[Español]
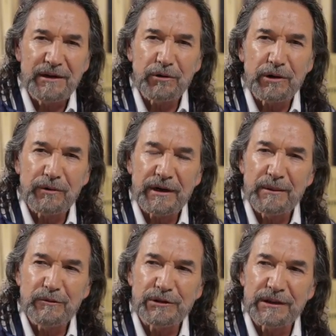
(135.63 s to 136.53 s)
Yo creo que la
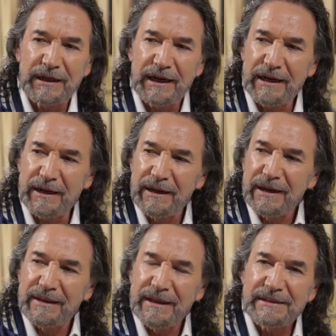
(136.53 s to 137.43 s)
música
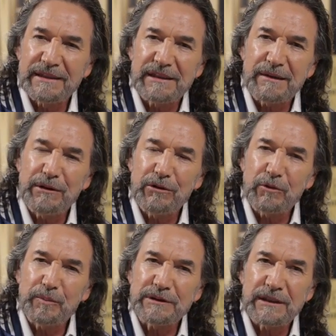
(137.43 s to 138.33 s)
de este servidor
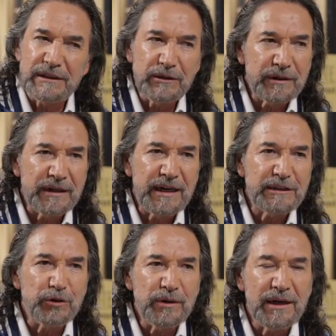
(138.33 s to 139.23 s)
pues ha sido
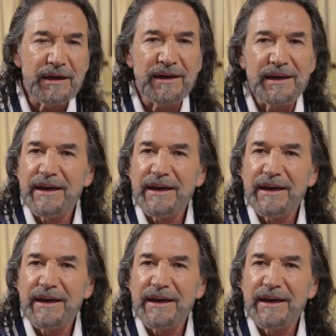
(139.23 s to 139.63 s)
generacional